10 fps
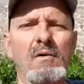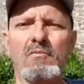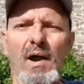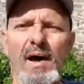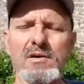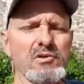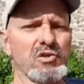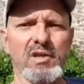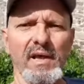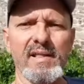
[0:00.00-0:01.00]
Voilà, je
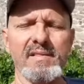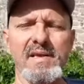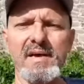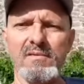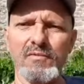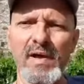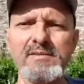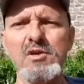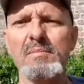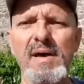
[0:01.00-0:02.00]
n'ai rien à dire. Fin de
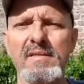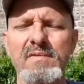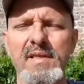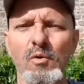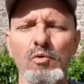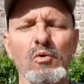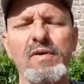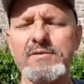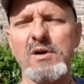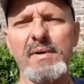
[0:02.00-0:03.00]
semaine vidéo, donc
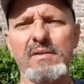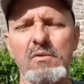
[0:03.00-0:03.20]
fin de semaine,